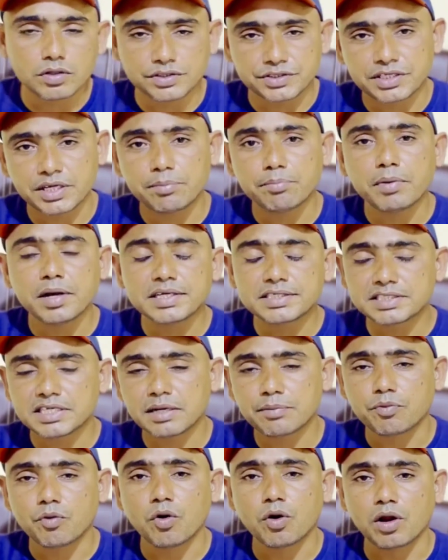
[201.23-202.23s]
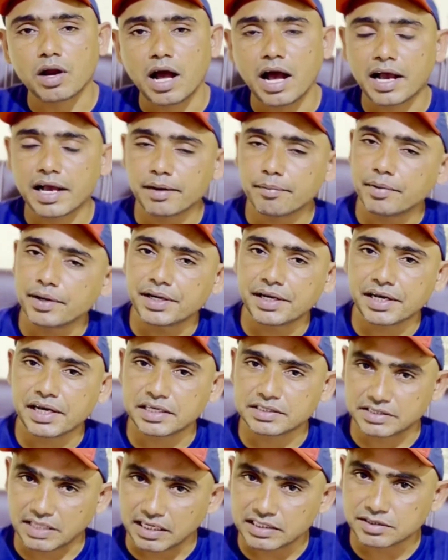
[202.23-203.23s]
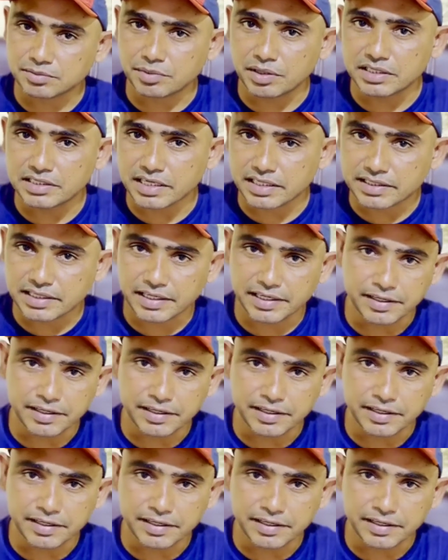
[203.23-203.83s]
स्टेप बाय स्टेप और आगे बढ़ने का चांस मिल जाता